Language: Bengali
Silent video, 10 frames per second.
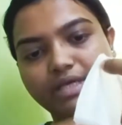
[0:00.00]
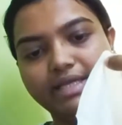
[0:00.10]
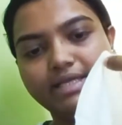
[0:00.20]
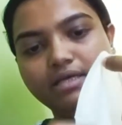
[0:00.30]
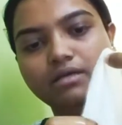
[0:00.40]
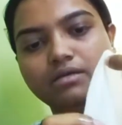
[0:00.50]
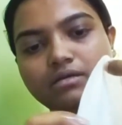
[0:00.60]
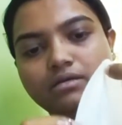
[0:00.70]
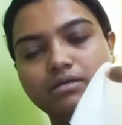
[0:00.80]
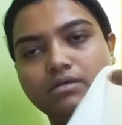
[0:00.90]
এটা
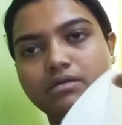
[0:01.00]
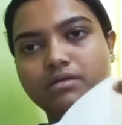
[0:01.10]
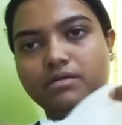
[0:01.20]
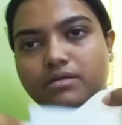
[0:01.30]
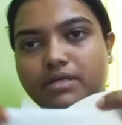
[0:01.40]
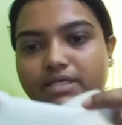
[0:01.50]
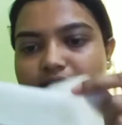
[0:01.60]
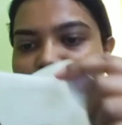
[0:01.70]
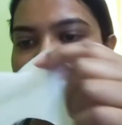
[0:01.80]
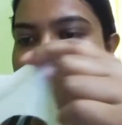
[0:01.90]

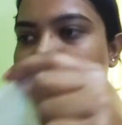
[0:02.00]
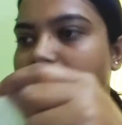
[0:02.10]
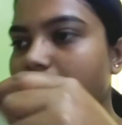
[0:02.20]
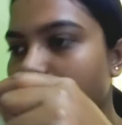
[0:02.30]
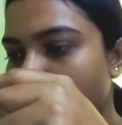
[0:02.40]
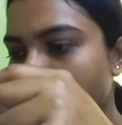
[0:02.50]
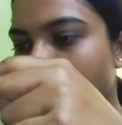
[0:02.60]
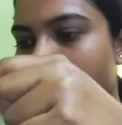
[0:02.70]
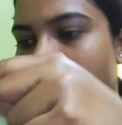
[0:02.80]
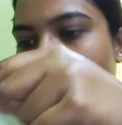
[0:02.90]
নিজের ফেসে
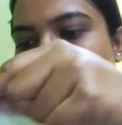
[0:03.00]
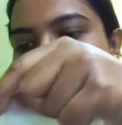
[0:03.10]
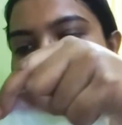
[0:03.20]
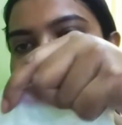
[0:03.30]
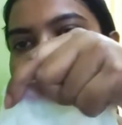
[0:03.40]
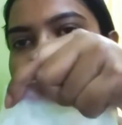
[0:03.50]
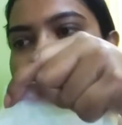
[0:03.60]
লাগাতে হবে